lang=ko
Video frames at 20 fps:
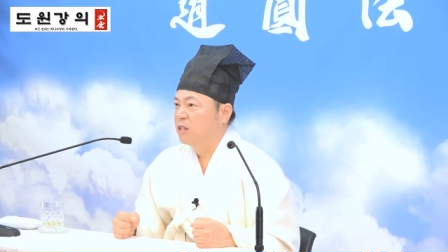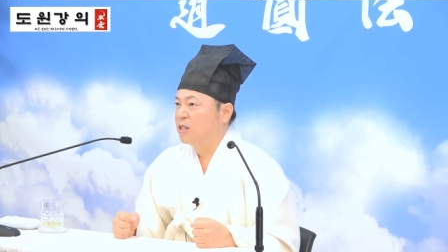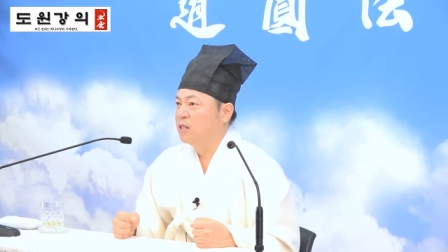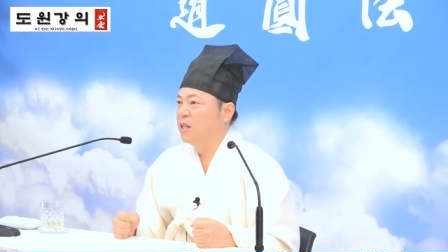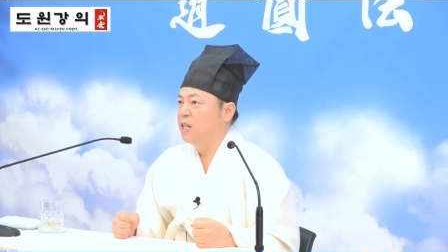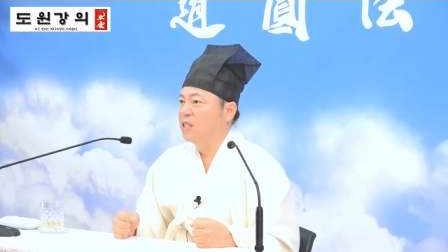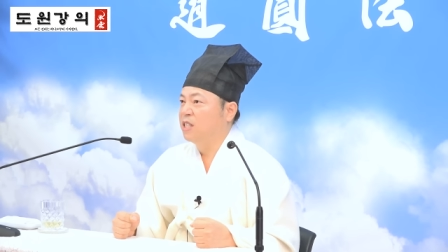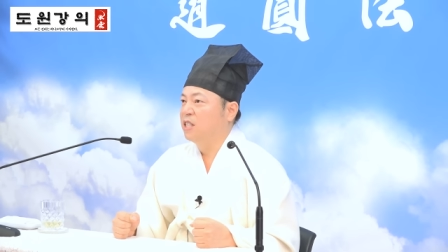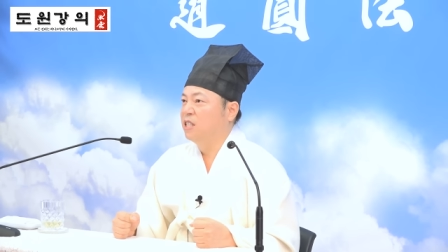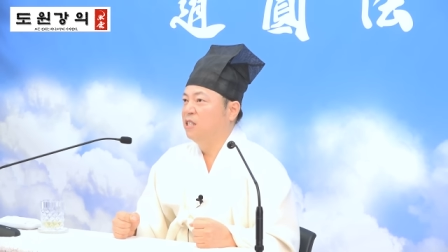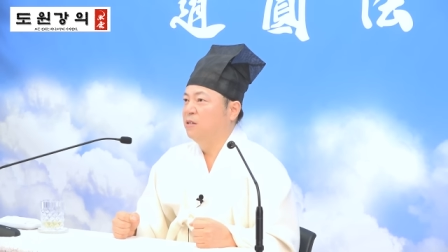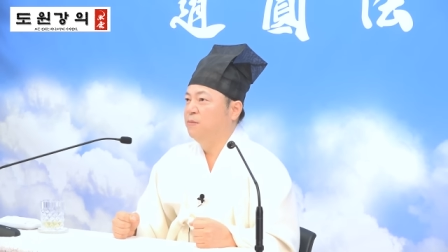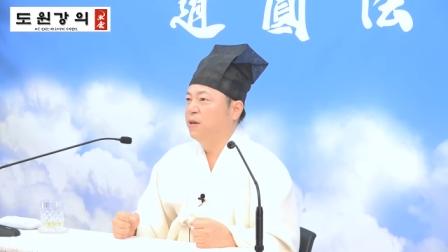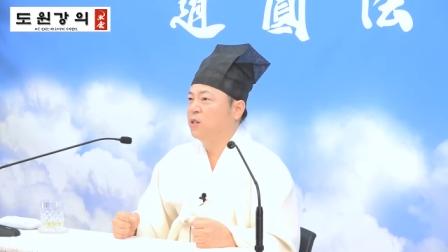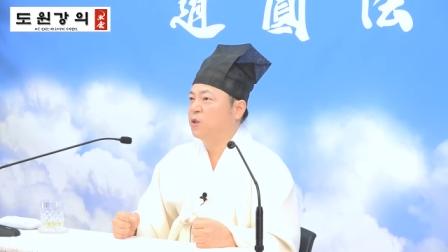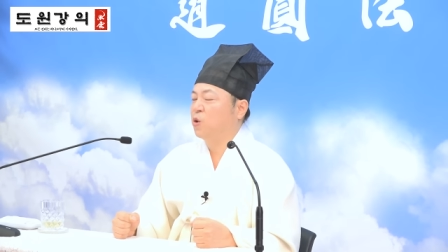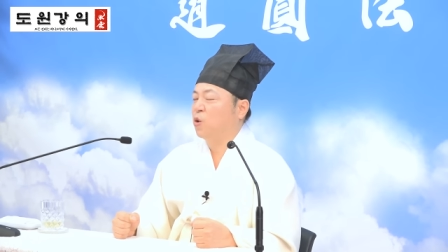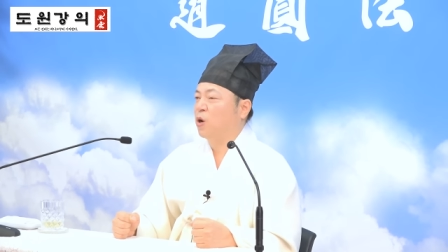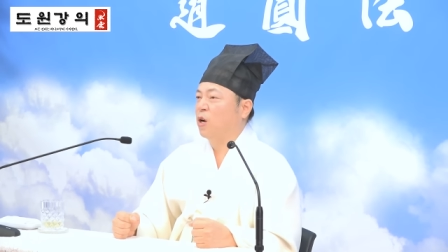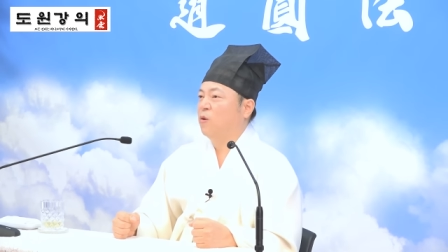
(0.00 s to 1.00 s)
근데
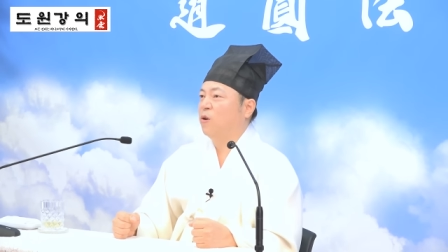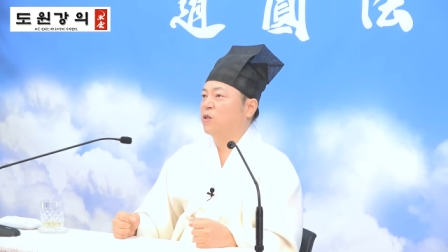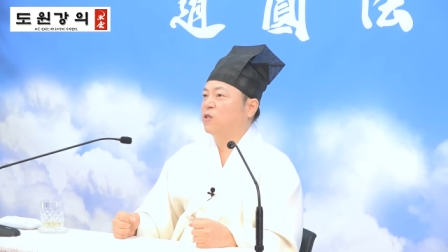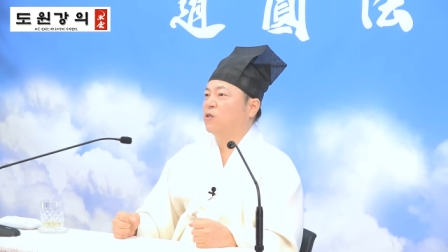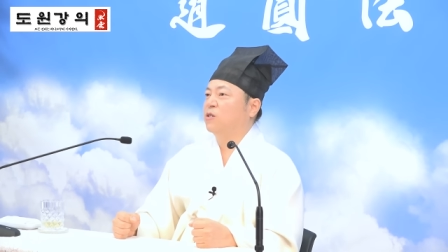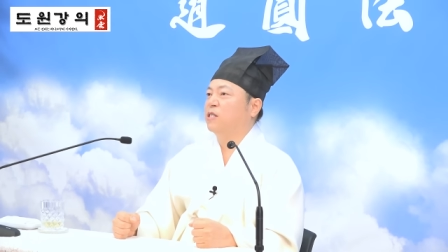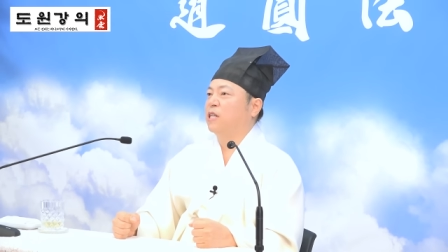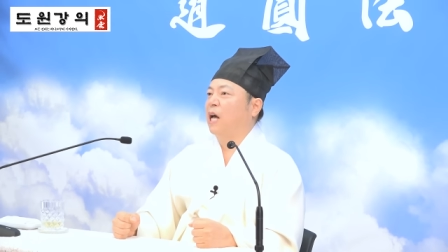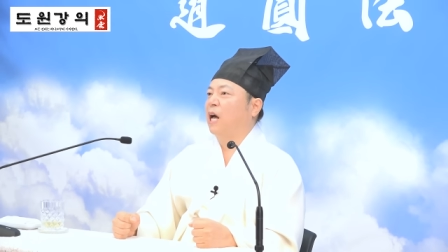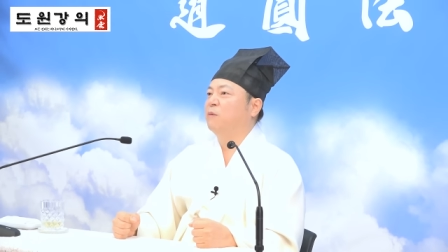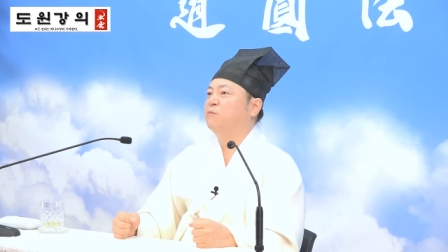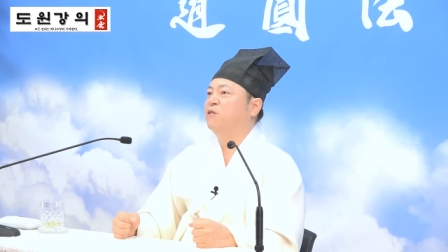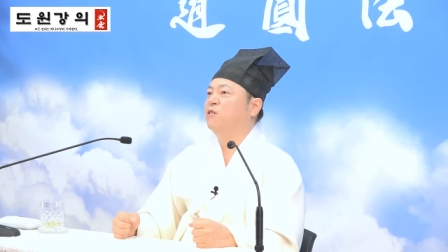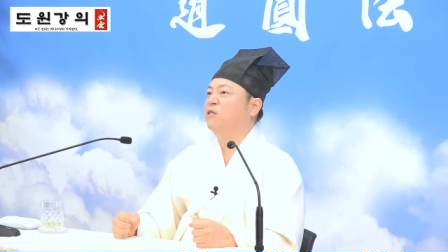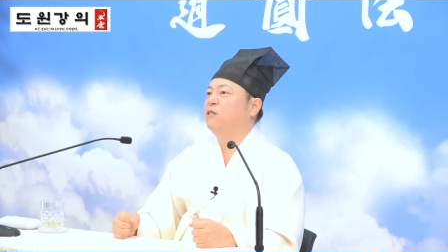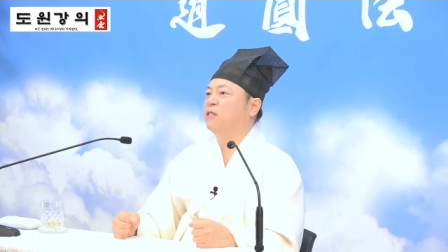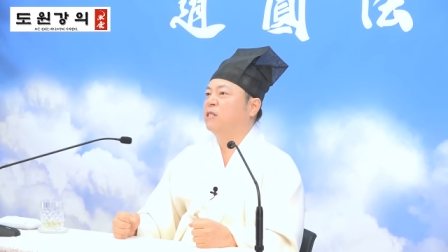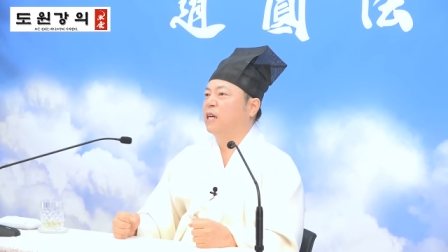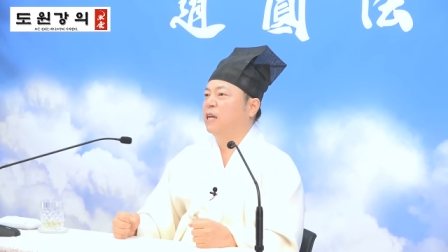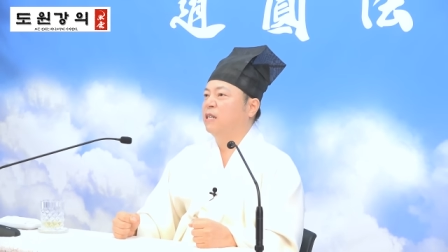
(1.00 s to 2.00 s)
집에 돌아와서
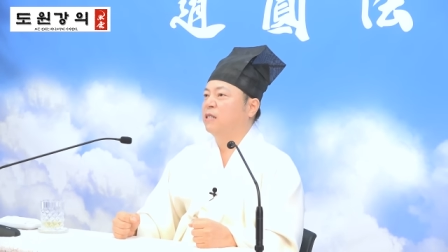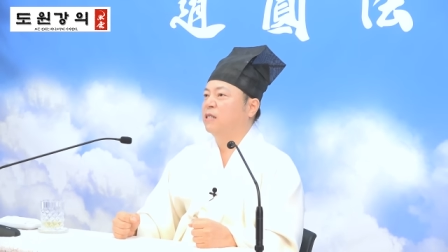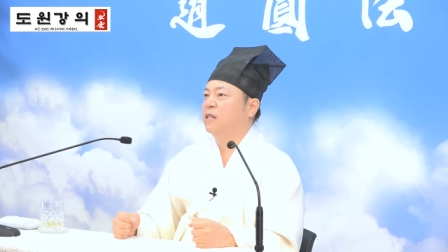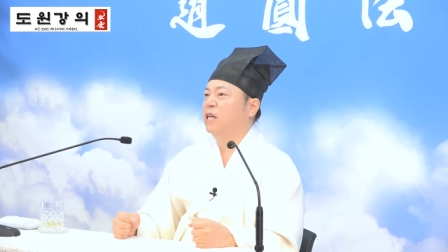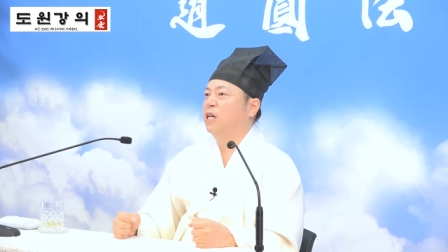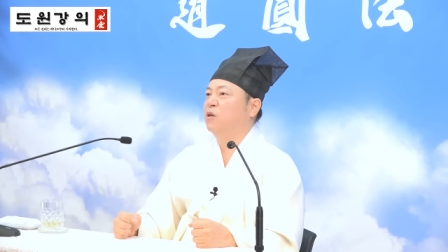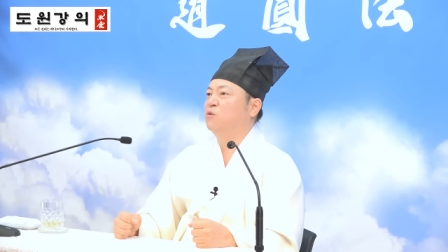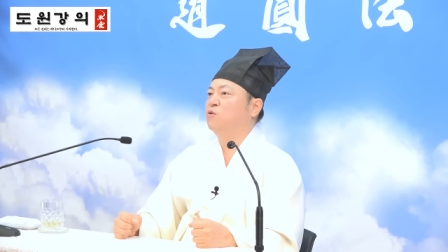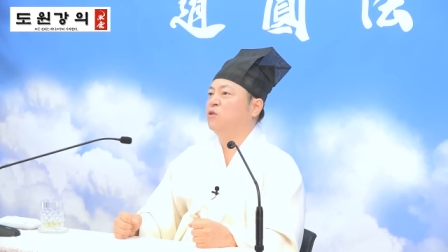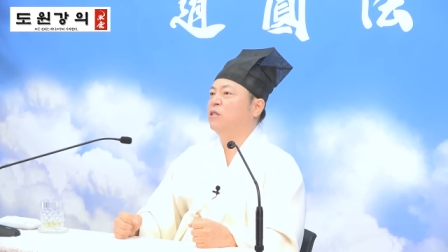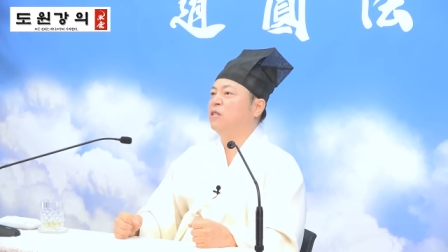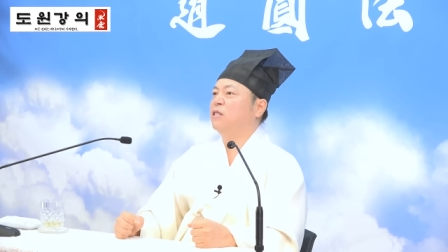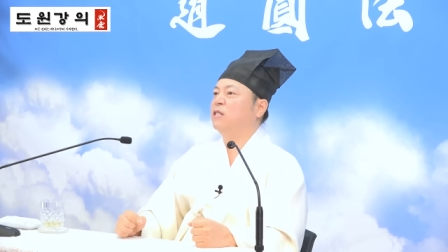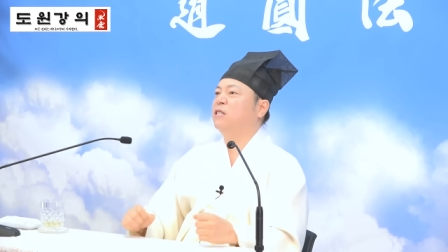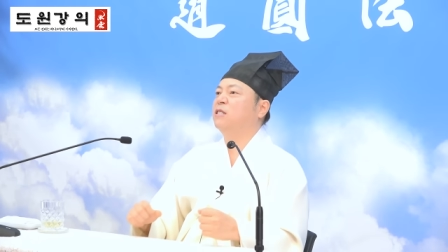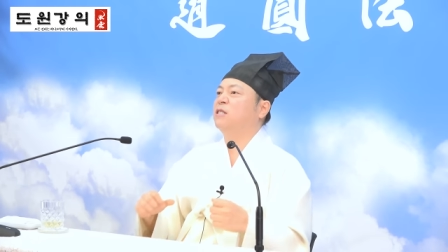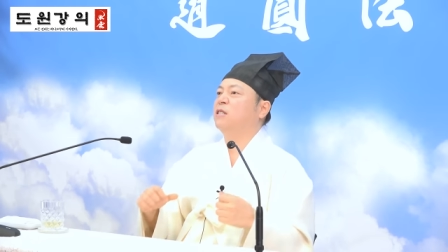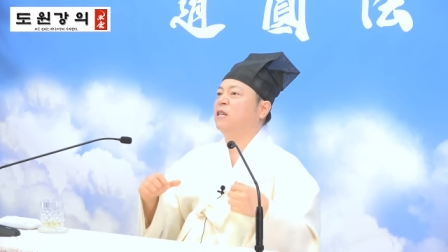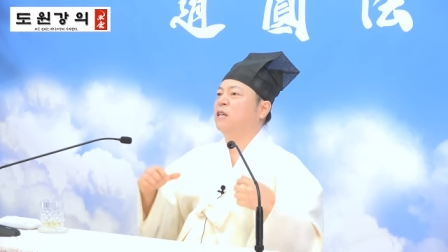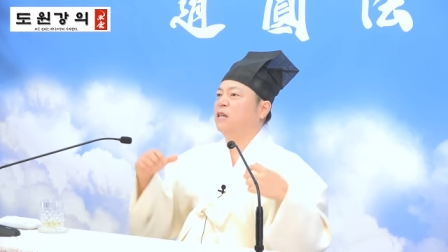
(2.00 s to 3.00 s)
잠을 잘 때
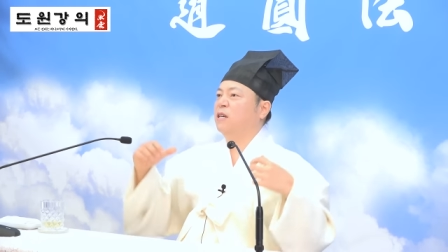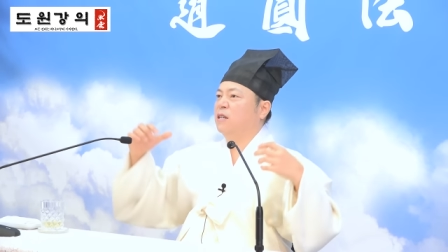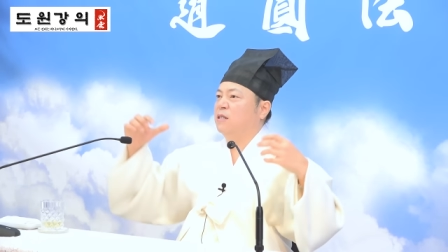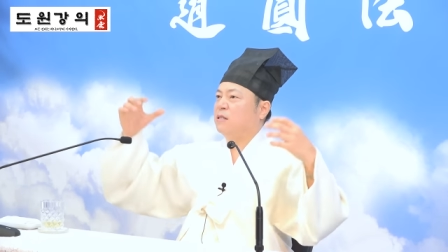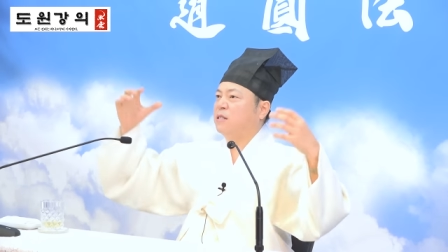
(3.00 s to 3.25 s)
우리는